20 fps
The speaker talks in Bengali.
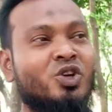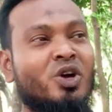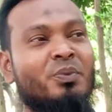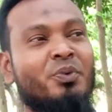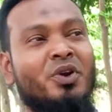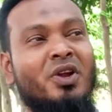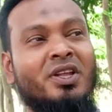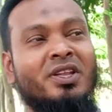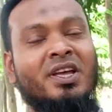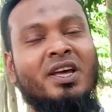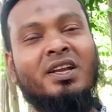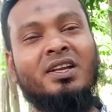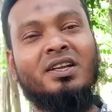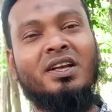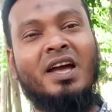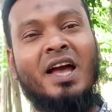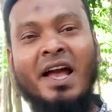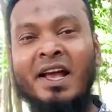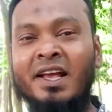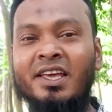সফলতার
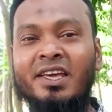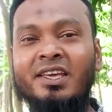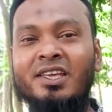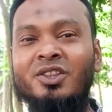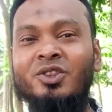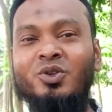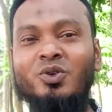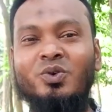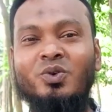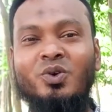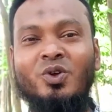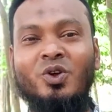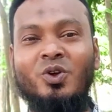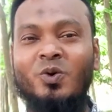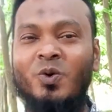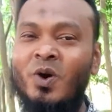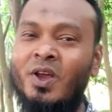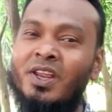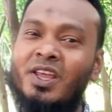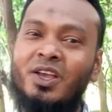আগে কিন্তু
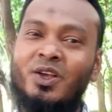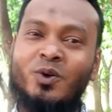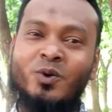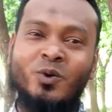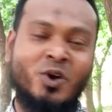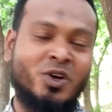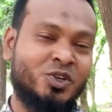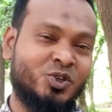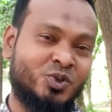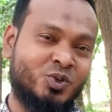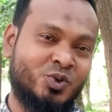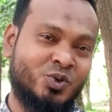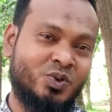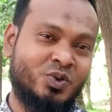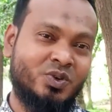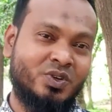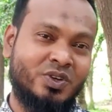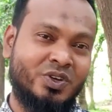অনেক কষ্ট